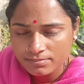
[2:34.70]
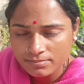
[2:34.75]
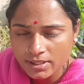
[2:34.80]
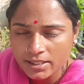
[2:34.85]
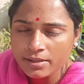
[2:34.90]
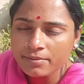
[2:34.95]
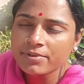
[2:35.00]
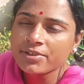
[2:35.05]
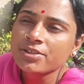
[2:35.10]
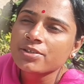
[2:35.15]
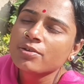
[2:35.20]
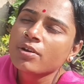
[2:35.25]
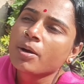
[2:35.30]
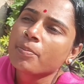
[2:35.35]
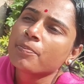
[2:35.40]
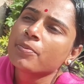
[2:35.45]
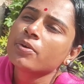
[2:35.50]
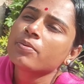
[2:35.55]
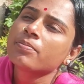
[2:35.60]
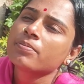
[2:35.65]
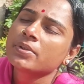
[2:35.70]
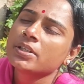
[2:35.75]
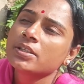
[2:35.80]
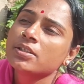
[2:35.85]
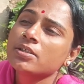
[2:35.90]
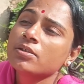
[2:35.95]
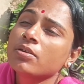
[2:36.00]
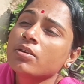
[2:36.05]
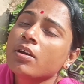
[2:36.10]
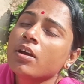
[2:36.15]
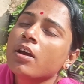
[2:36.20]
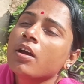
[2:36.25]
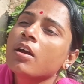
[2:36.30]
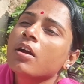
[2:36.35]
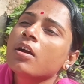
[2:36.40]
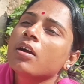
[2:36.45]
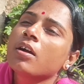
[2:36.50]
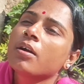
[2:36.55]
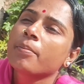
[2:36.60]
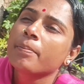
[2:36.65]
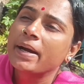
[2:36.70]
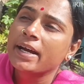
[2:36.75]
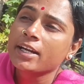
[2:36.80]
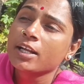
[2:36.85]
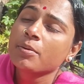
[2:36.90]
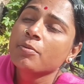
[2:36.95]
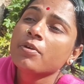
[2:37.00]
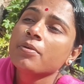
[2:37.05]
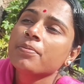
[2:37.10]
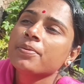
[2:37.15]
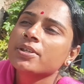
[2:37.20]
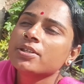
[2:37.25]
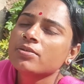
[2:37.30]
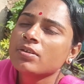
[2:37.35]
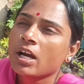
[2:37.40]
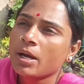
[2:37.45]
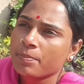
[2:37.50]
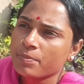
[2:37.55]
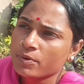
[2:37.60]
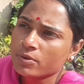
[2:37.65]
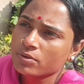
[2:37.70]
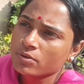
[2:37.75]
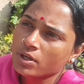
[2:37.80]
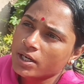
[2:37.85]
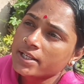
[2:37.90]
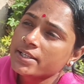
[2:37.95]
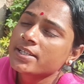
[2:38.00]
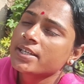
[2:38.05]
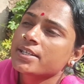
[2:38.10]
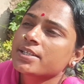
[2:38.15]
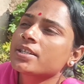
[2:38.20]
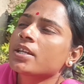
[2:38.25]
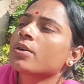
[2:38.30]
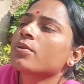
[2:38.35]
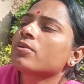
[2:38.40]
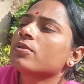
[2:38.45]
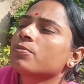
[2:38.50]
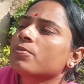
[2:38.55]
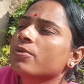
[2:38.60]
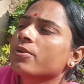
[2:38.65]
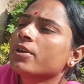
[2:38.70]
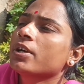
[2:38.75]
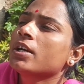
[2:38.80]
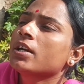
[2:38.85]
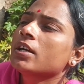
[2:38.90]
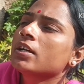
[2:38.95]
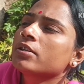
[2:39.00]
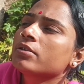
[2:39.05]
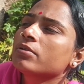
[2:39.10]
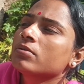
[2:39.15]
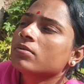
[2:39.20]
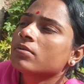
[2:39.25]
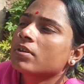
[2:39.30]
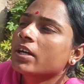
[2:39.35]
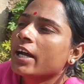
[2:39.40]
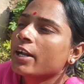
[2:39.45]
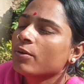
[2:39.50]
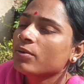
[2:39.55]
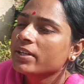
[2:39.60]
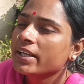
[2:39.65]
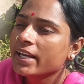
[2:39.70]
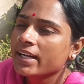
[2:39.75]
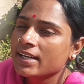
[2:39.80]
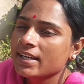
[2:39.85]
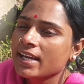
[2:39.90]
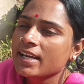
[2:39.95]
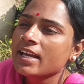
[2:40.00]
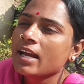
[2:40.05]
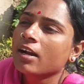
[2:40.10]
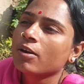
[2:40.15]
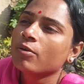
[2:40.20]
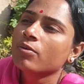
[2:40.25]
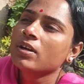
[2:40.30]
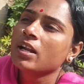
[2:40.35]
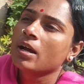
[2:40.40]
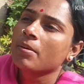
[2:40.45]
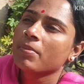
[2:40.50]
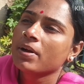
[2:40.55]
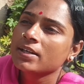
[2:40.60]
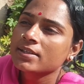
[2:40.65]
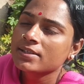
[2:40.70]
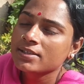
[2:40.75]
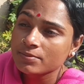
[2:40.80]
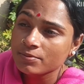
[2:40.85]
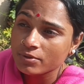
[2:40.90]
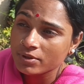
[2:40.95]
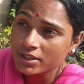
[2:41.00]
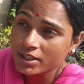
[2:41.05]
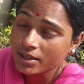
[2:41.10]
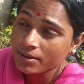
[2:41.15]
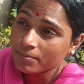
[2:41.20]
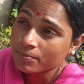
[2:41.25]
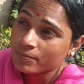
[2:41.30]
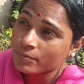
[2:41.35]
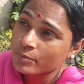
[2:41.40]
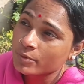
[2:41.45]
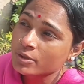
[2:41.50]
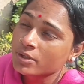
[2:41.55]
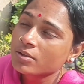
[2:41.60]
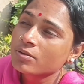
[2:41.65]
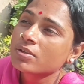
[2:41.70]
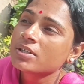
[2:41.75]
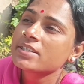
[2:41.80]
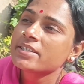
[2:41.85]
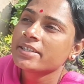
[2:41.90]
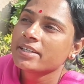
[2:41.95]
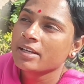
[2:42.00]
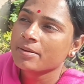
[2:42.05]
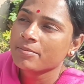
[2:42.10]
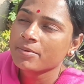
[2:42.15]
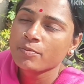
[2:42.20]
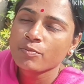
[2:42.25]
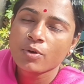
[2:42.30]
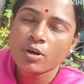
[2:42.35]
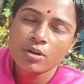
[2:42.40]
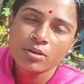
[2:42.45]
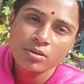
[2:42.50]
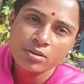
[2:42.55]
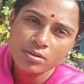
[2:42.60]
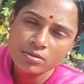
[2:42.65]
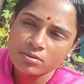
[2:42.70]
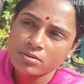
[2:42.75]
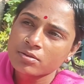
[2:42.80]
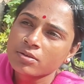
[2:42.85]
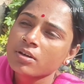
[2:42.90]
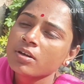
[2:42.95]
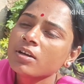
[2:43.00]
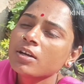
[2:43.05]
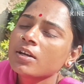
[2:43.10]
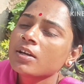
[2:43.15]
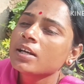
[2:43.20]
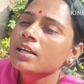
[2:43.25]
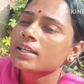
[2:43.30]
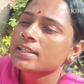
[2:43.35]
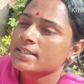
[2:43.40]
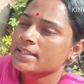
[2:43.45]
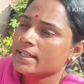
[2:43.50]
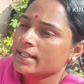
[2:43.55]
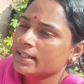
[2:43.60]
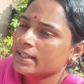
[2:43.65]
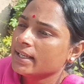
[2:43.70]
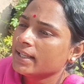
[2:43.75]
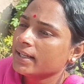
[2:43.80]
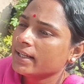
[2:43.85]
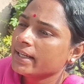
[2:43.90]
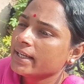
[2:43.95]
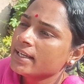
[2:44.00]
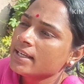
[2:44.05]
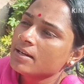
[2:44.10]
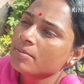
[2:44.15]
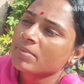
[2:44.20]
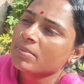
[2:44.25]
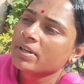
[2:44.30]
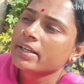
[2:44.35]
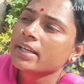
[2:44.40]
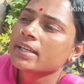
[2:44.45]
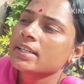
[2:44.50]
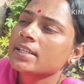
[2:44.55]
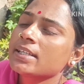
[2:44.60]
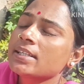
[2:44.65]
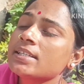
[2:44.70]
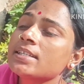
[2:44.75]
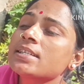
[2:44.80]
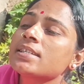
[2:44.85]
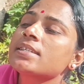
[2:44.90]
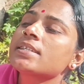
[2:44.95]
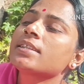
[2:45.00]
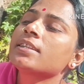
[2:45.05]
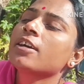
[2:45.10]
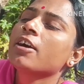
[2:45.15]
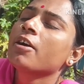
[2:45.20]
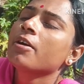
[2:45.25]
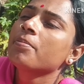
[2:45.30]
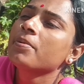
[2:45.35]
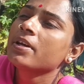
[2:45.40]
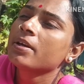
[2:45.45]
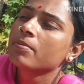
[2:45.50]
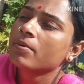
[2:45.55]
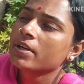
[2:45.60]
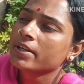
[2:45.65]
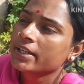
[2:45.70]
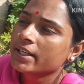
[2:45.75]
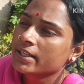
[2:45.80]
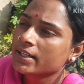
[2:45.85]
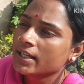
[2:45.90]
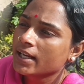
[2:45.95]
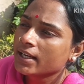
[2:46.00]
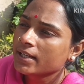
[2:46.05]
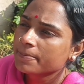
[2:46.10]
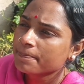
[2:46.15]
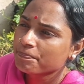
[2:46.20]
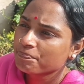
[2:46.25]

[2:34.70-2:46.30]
মানে ভিডিও আপলোড ভিডিও বানাবো ভিডিও আপলোড করার চেষ্টা করব। তো কারণ এটাই এখন আমার জীবনে মনে করছি আমি বড় লক্ষ্য যে এটাকেই আমাকে এগিয়ে নিয়ে যেতে হবে এবং এটা